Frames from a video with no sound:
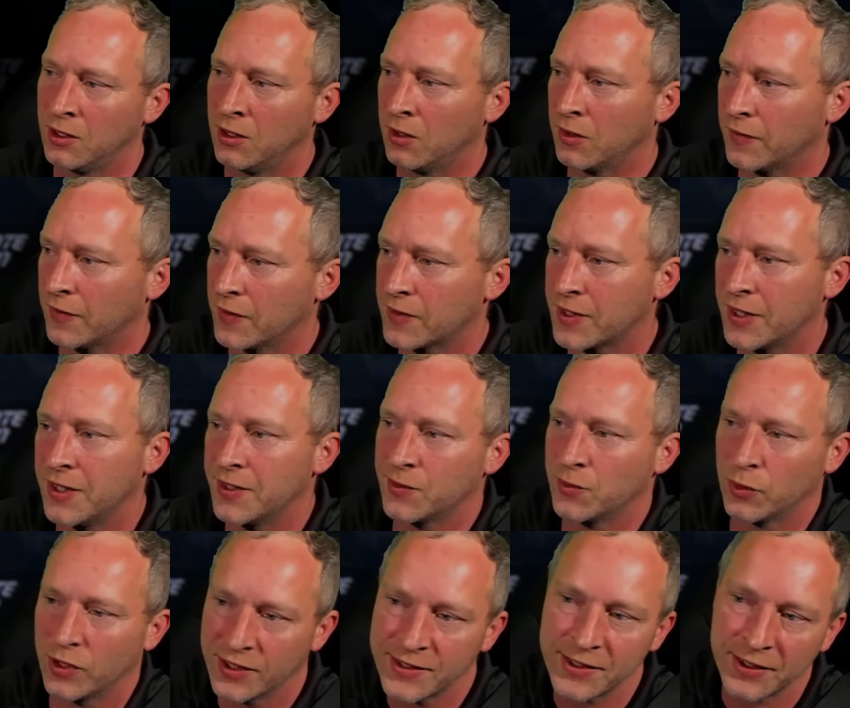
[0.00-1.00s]
Das ist ja nicht
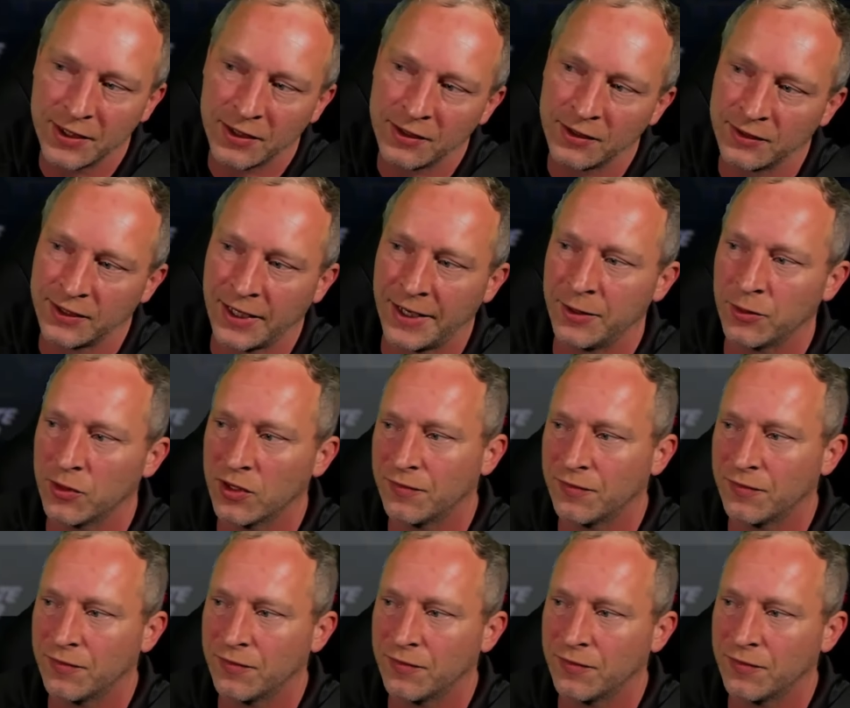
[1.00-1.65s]
so, dass er da drei